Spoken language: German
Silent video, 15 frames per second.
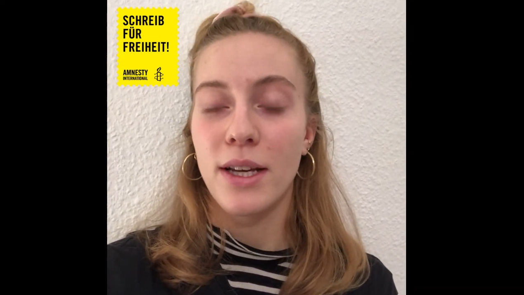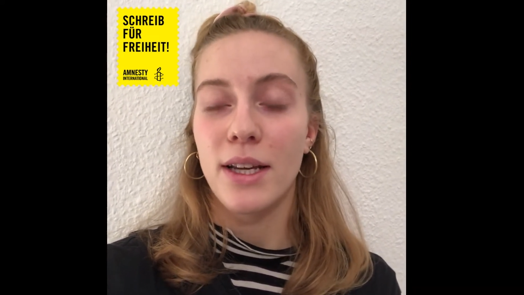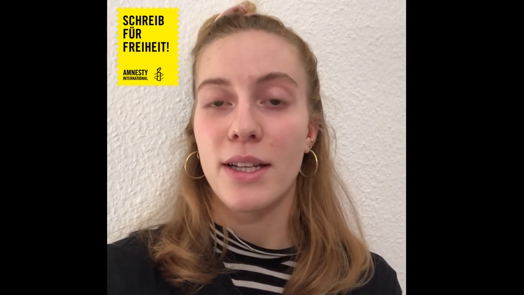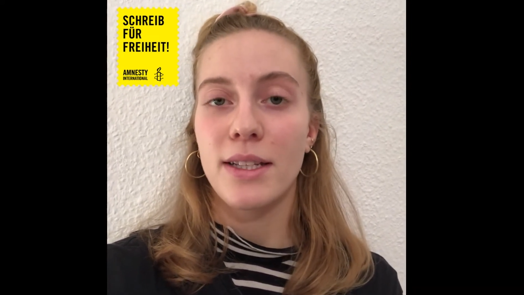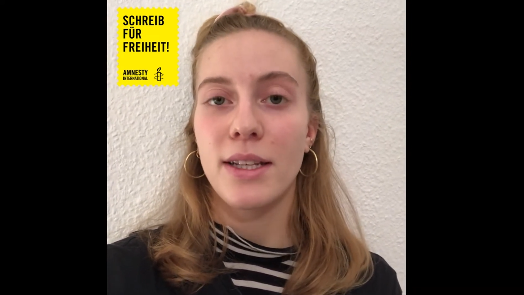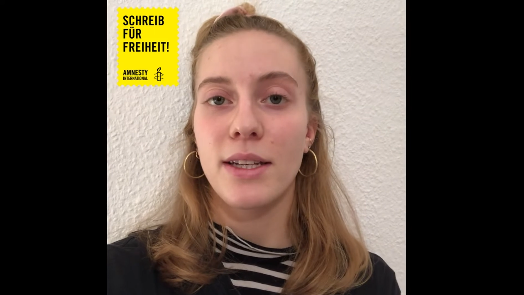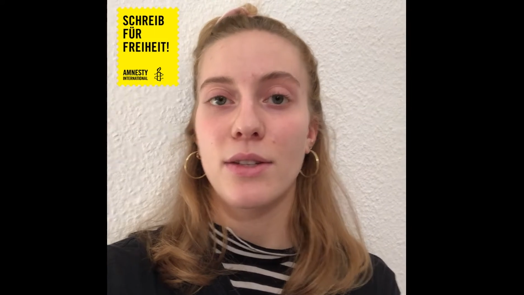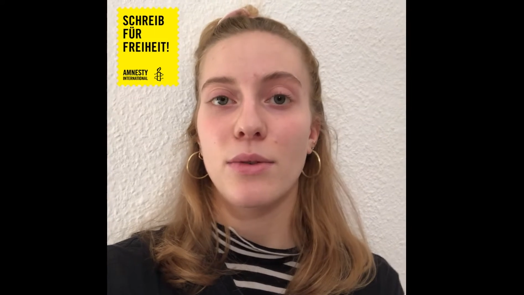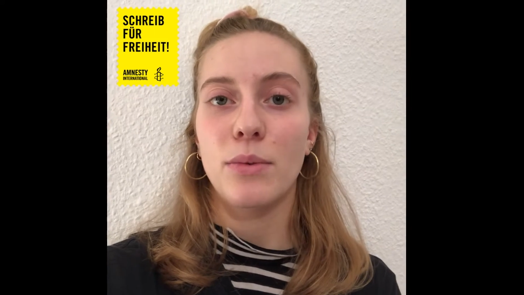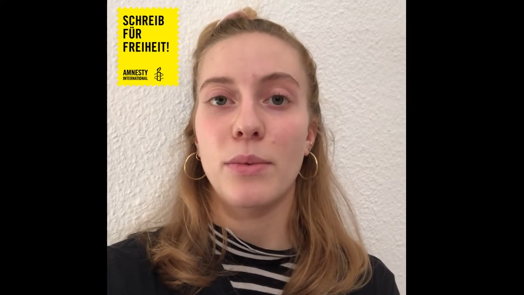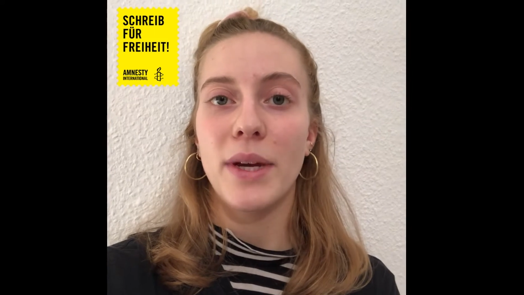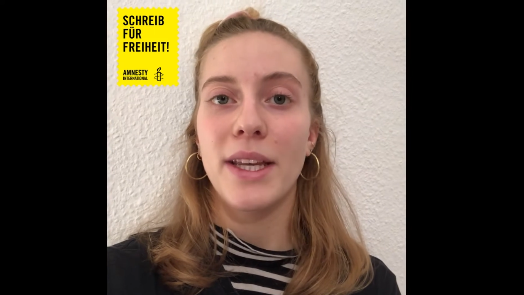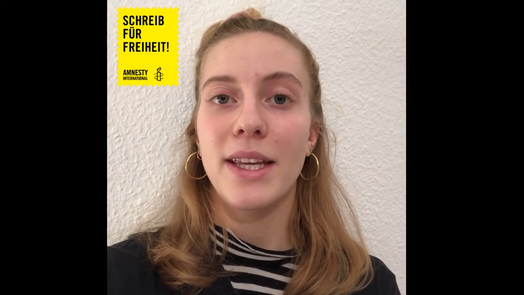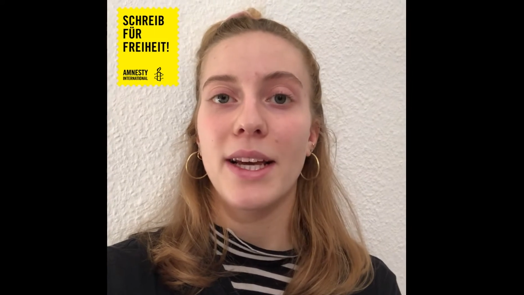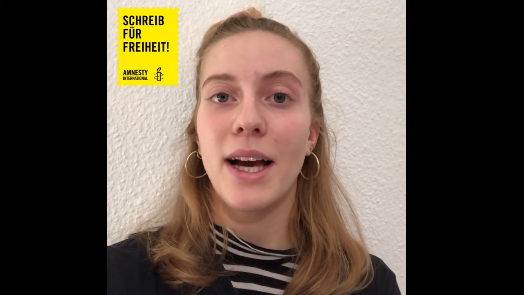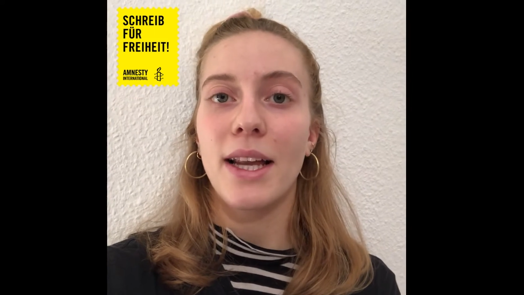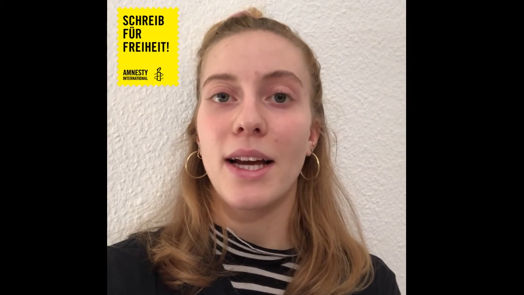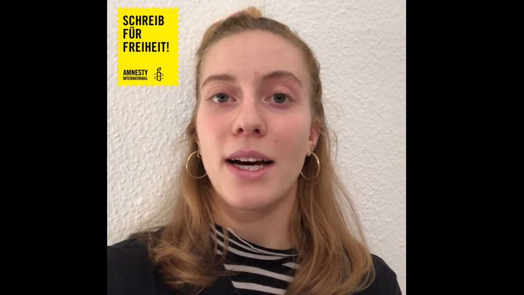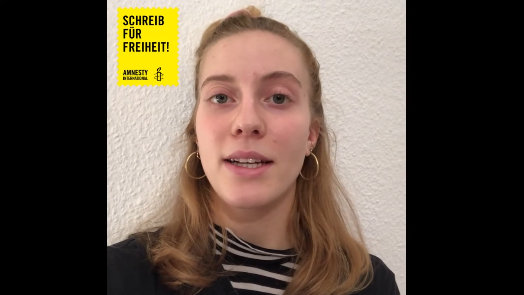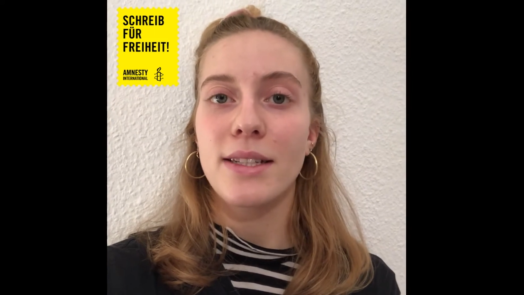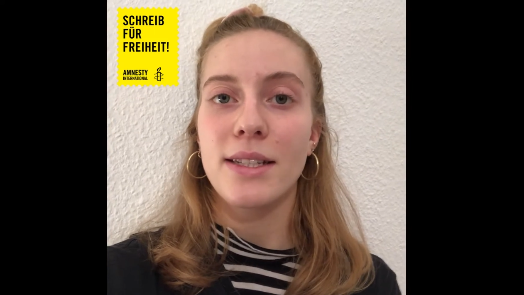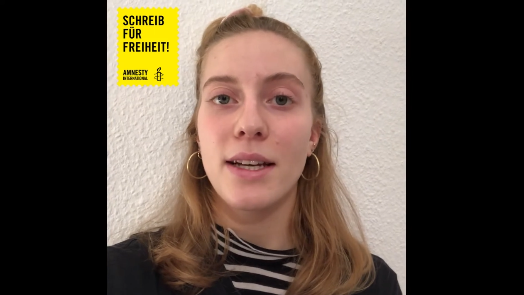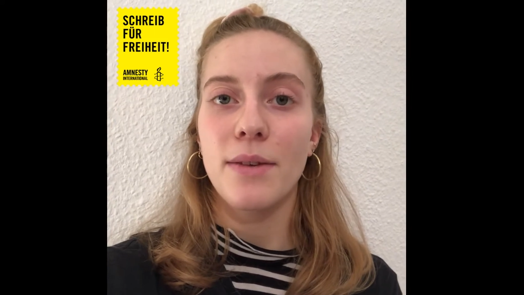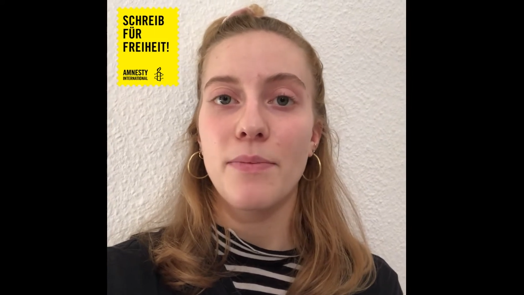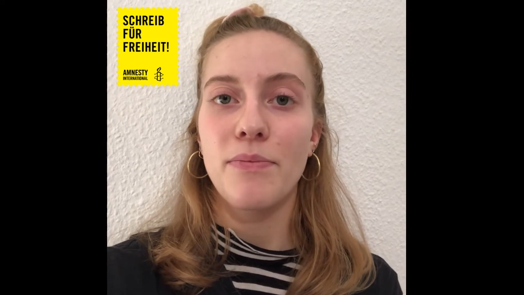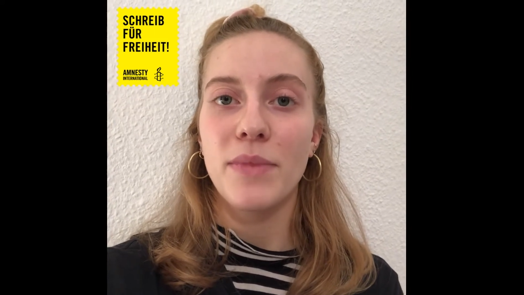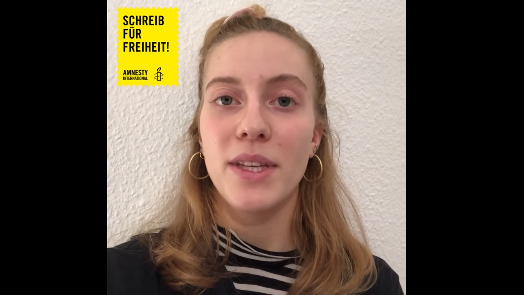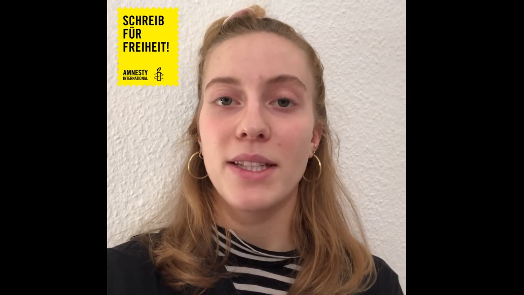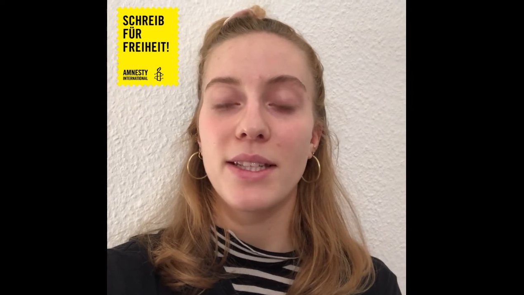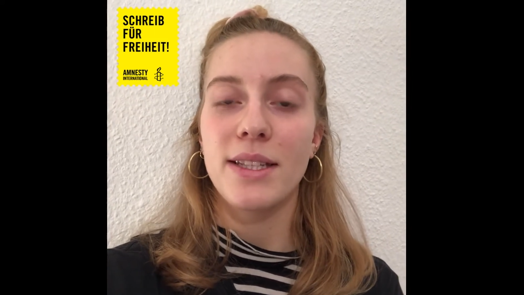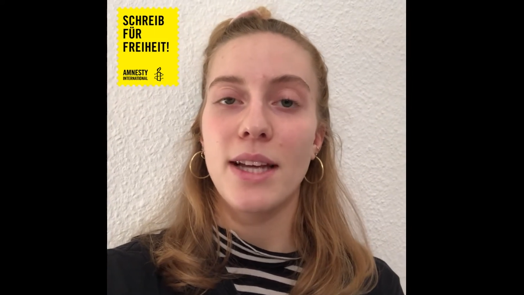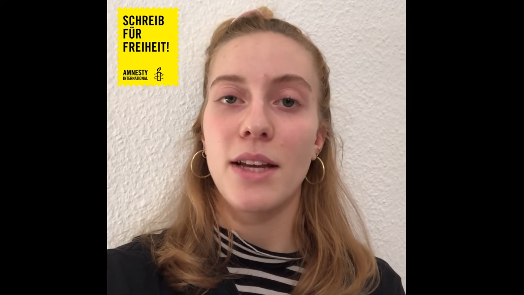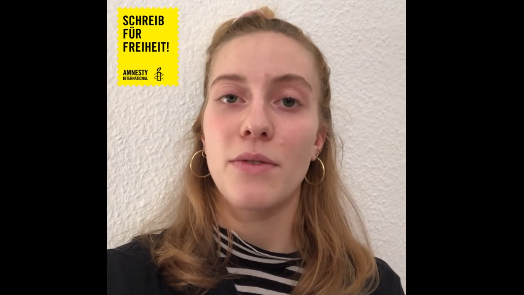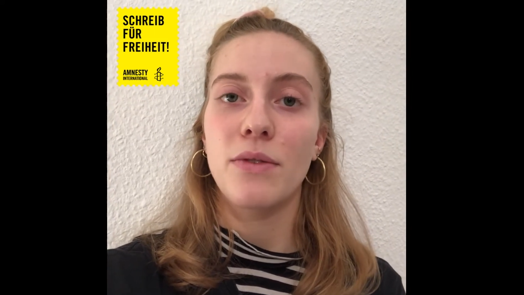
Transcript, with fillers: Es geht um Wendy Galasa. Es ist eine